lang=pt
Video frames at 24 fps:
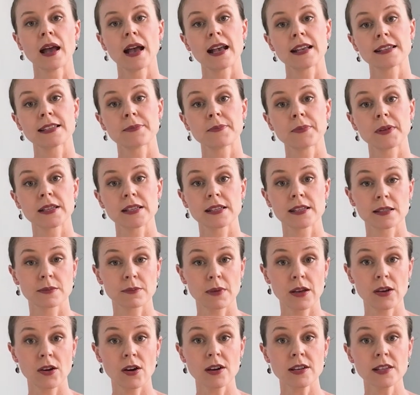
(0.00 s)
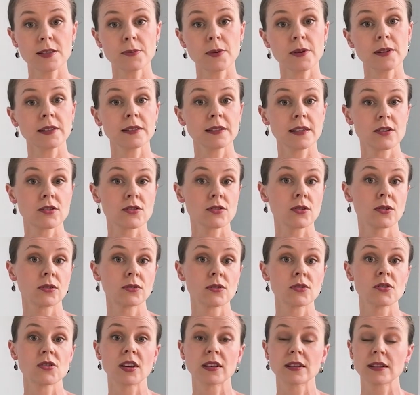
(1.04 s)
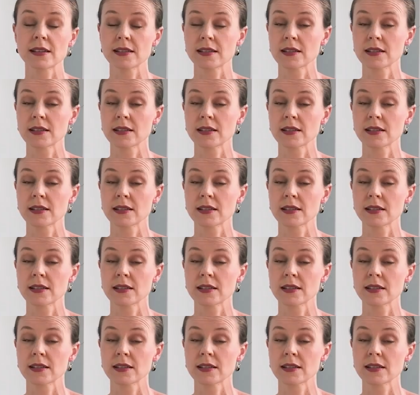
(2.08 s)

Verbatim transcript: As empresas maiores podem ter descontos de até